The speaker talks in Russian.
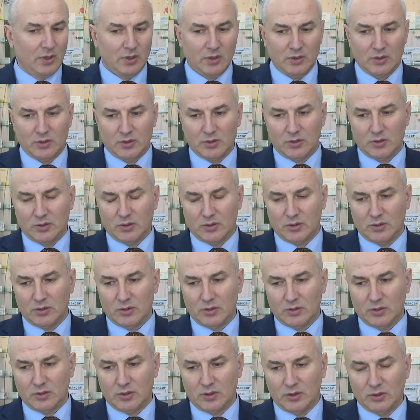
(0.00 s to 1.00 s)

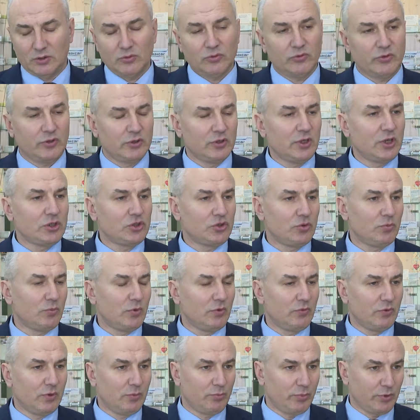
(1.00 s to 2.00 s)
Э, эту задачу
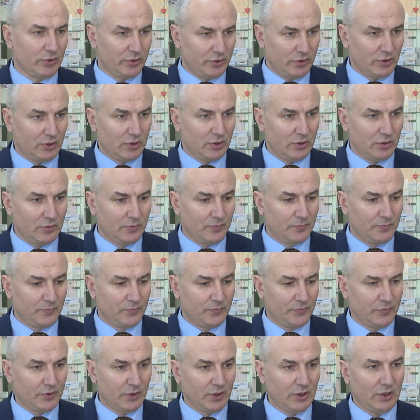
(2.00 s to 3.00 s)
мы выполнили
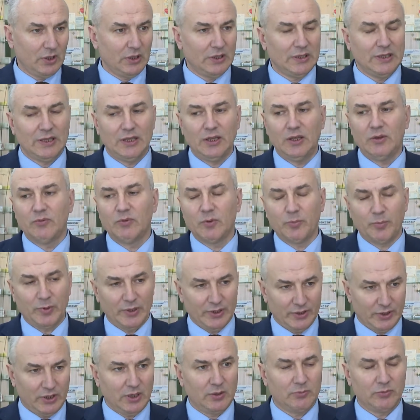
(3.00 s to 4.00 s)
и
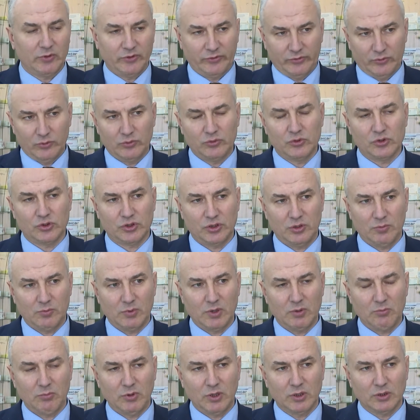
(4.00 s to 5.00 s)
выполняем на сегодняшний
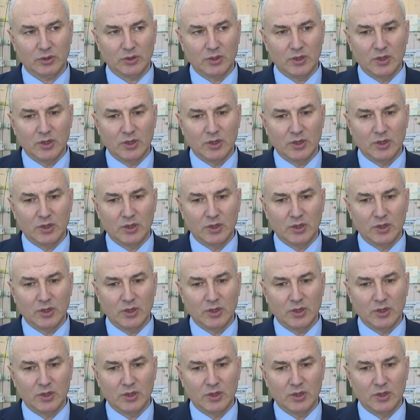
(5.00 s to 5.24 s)
момент.